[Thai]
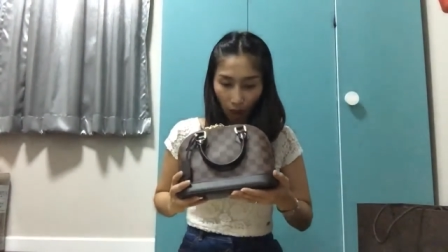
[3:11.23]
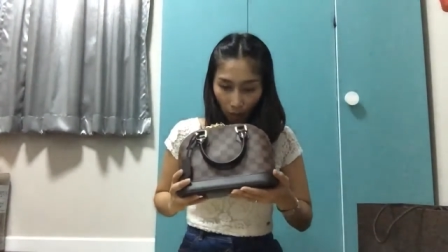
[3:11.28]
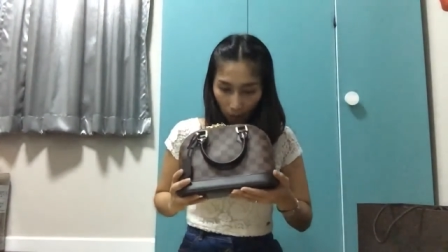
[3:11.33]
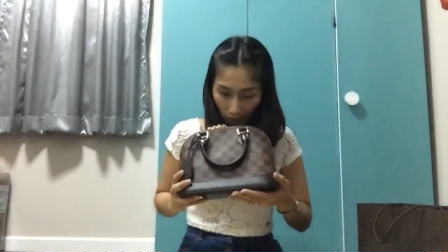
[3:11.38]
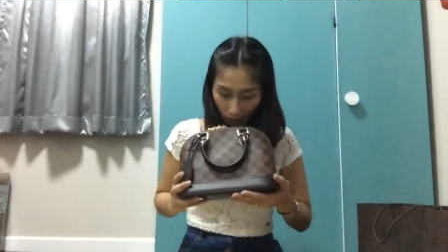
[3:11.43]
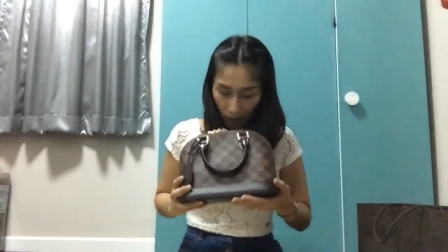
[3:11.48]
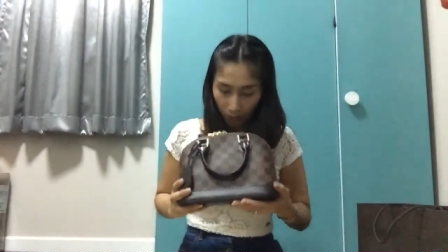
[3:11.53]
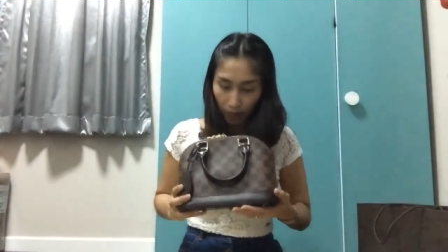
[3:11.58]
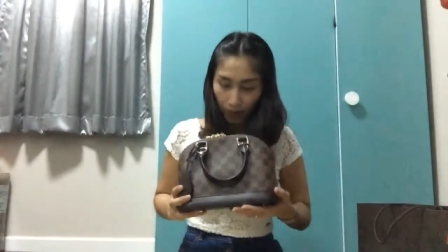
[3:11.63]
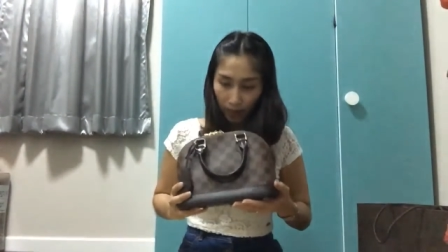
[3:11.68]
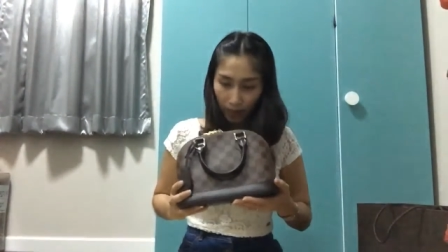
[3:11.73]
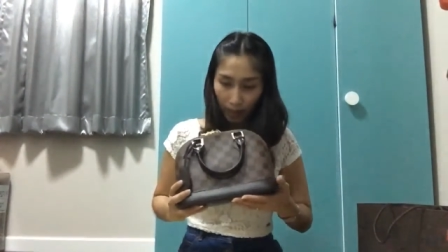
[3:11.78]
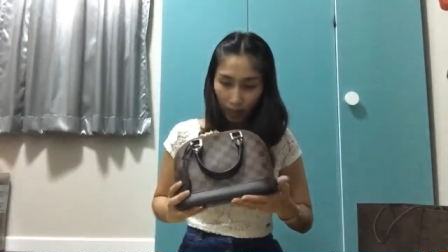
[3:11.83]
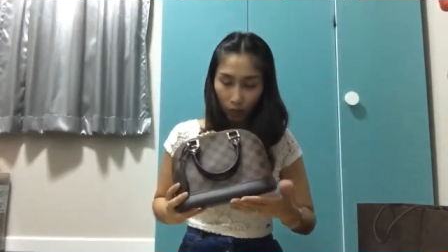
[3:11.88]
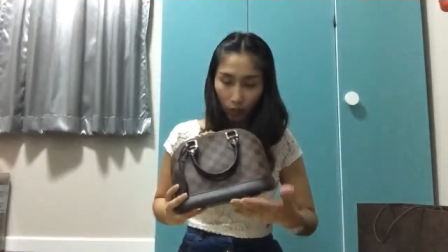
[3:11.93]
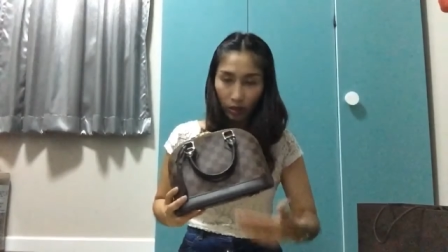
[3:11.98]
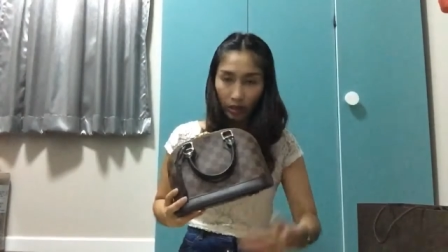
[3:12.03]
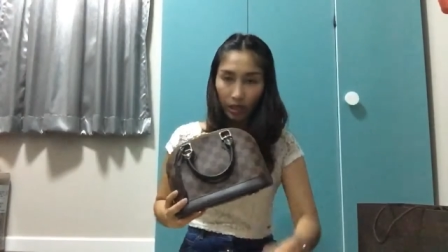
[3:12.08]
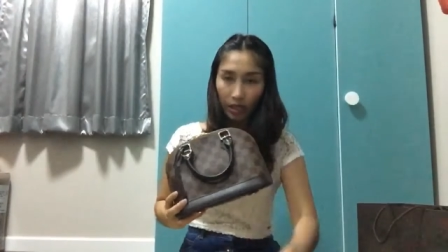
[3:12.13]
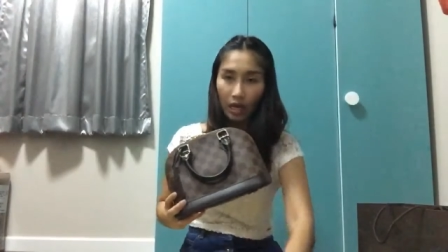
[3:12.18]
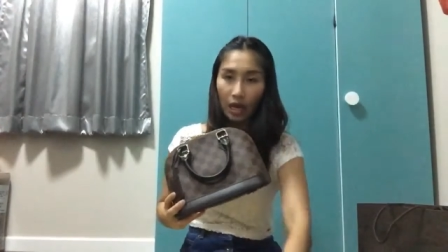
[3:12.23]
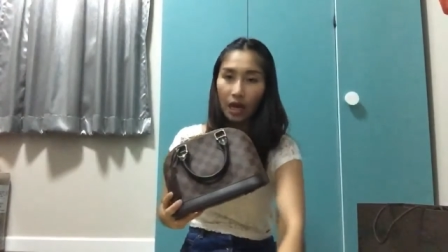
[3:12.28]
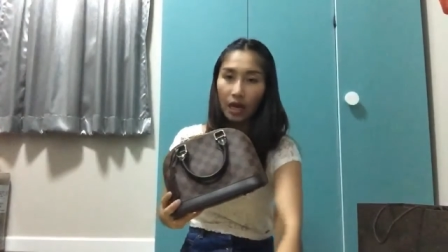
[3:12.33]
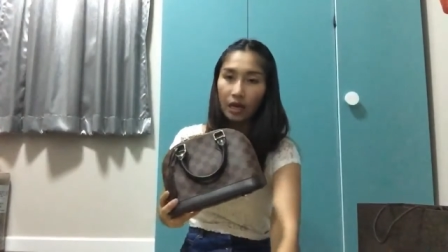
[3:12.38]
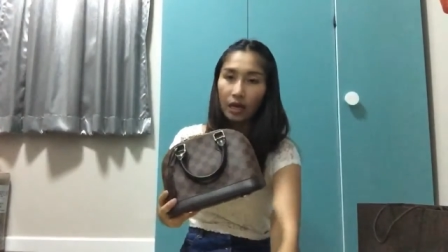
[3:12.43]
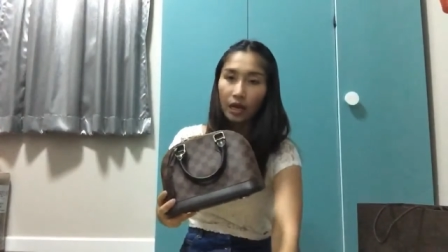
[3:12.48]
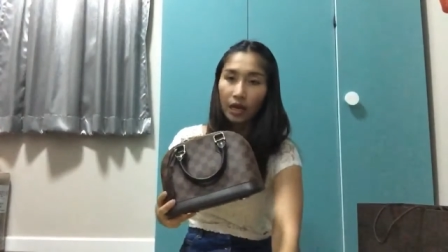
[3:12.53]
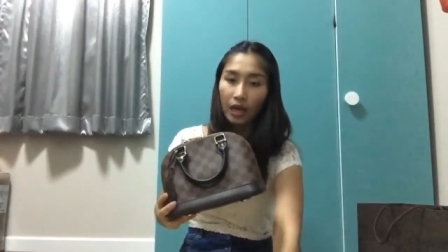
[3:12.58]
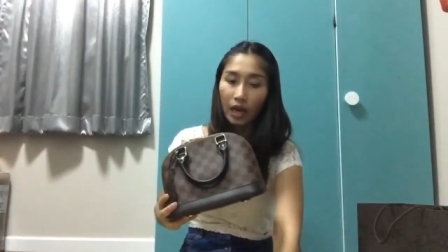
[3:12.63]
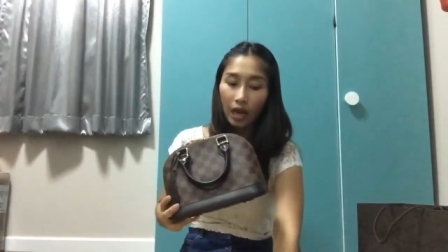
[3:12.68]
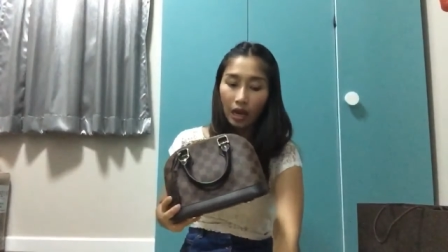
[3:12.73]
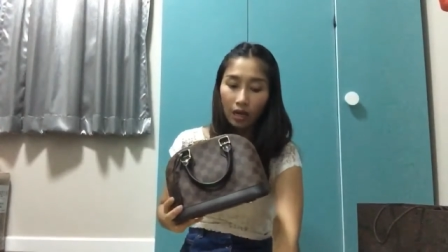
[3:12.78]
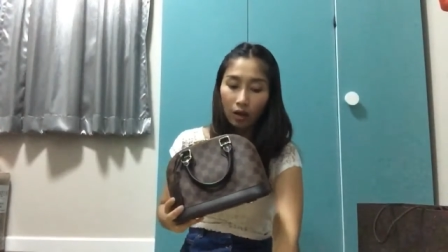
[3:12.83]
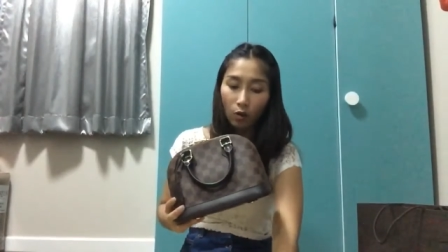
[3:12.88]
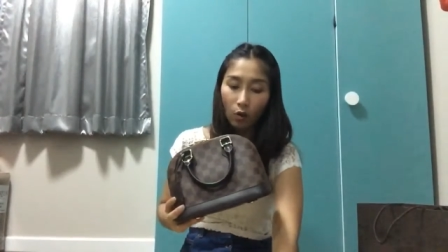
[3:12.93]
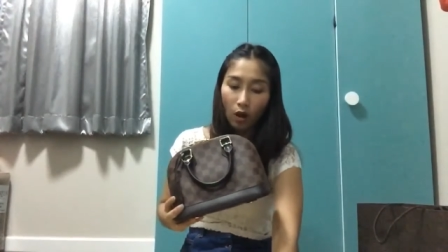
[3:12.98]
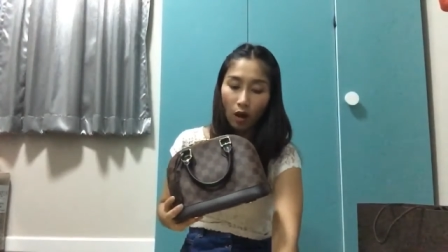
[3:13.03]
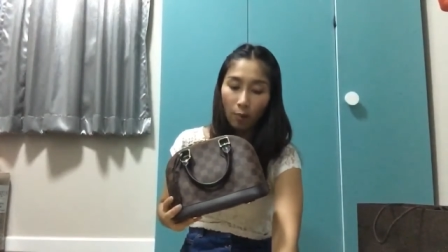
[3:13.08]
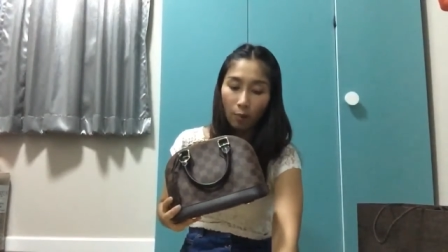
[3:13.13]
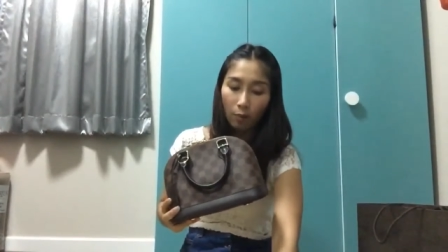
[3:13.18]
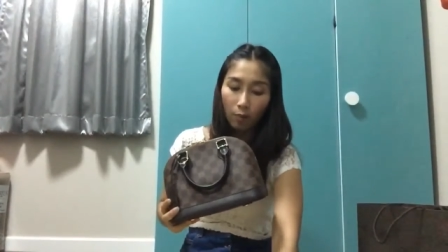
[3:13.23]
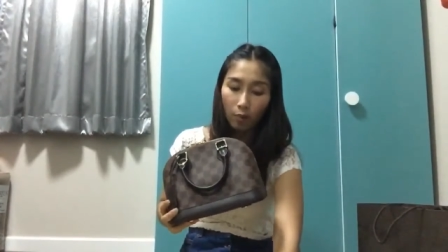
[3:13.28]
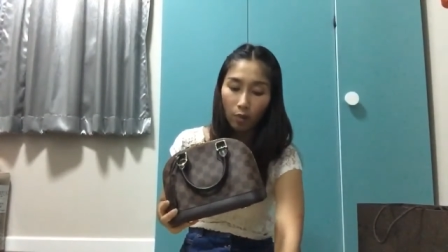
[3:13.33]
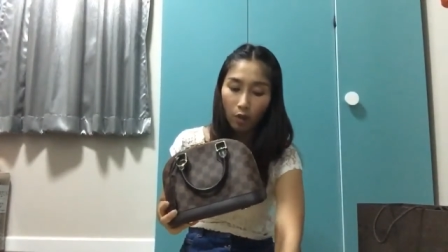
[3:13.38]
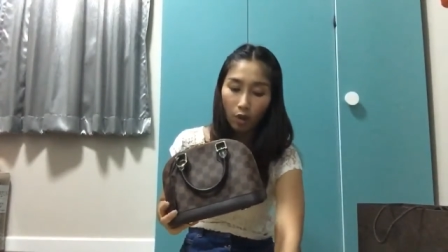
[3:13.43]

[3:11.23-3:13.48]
Alma บี บี รุ่นนี้นะคะความ